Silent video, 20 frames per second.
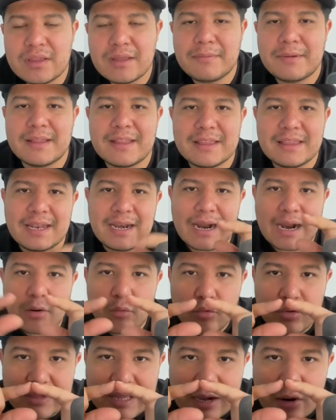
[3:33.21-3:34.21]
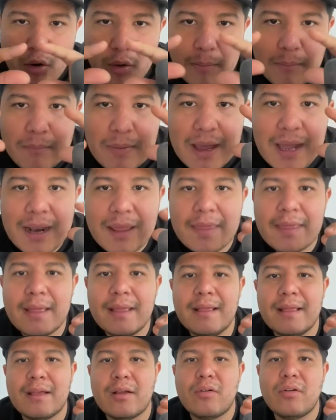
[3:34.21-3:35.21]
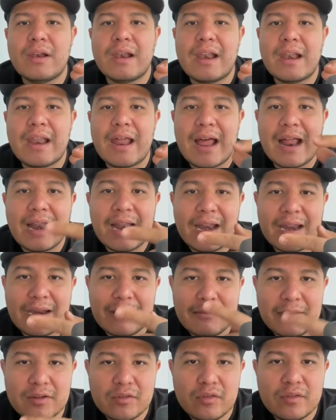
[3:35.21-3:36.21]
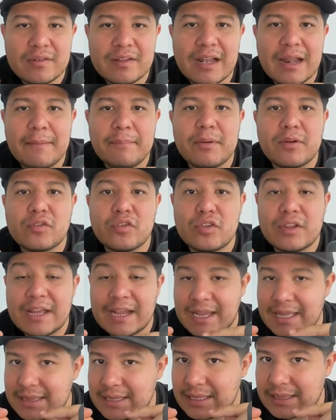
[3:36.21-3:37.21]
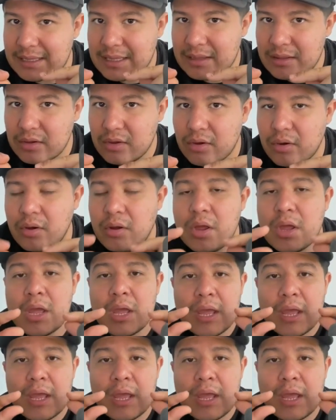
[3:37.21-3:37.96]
Te van a entregar un talón verde, con al reverso dice la persona que te atendió,